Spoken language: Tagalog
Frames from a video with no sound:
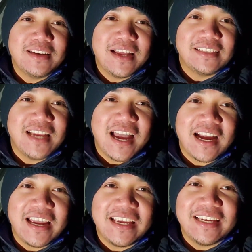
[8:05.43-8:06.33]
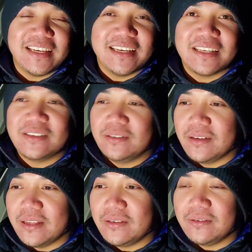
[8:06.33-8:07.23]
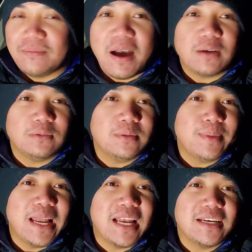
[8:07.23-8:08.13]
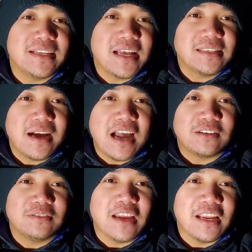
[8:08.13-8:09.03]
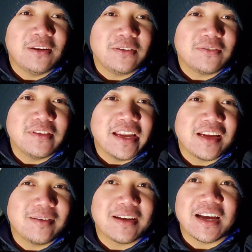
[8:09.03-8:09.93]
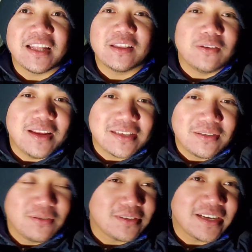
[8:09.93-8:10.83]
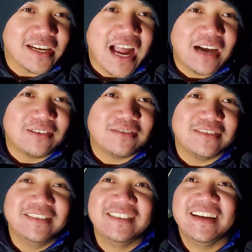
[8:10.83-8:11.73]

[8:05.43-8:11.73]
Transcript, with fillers: na siya kay kung ano, bako nung balalan nila sa ako niya, Iloy, kundi ay kagakanto, alas doon sa kagaon.